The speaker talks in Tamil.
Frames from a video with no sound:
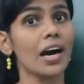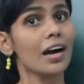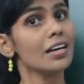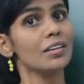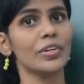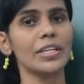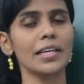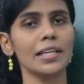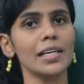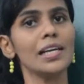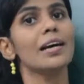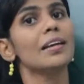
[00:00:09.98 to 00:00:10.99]
ஆறு
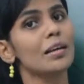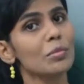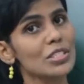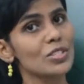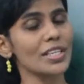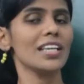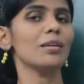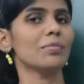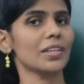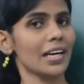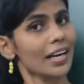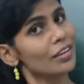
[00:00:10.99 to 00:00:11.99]
வருடங்கள் நம்ம ட்ரீம்
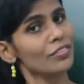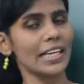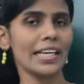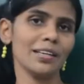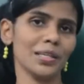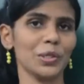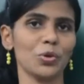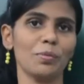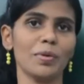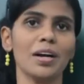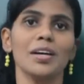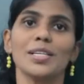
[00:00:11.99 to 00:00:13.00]
கனவுலேயே
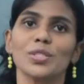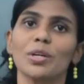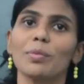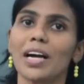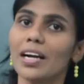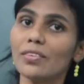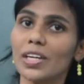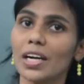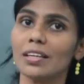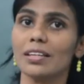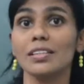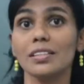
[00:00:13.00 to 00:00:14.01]
இருக்கிறோமா ஸோ நம்ம கனவு
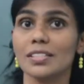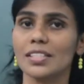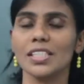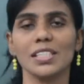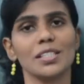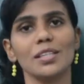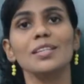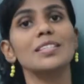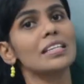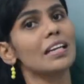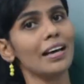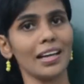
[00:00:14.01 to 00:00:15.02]
காண்றது சிக்ஸ் இயர்ஸ்
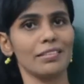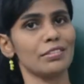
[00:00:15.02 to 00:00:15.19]
இன் ஆர் லைஃப்